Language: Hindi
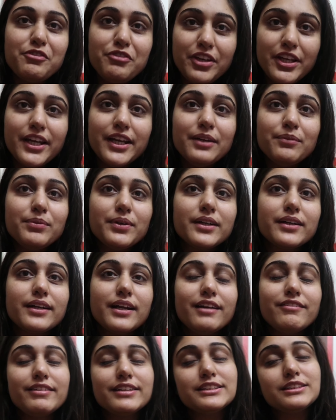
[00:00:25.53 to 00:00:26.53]
वीकेंड पड़
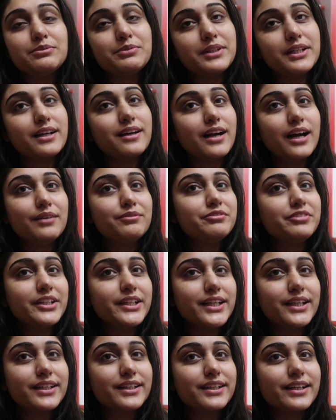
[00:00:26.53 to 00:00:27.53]
रहा है वैसे मेरा काम
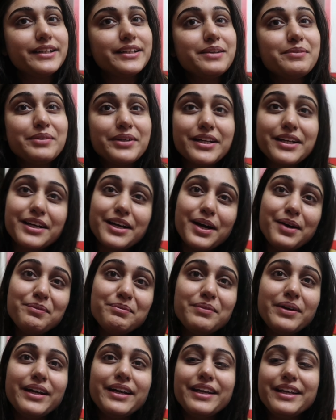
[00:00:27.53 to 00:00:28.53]
वीकेंड का नहीं है मेरा
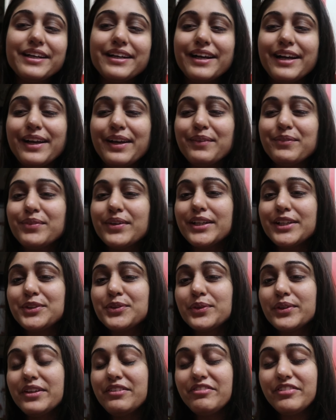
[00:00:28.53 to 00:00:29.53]
काम मंडे का है बट
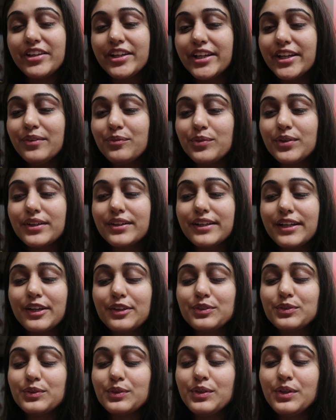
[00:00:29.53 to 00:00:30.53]
क्योंकि वीकेंड पड़ रहा
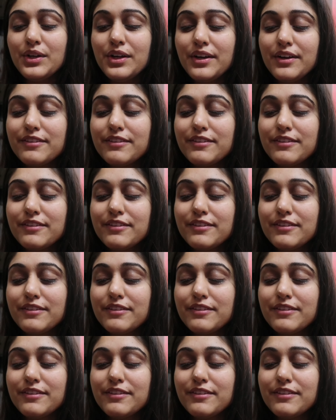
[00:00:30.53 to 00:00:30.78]
है तो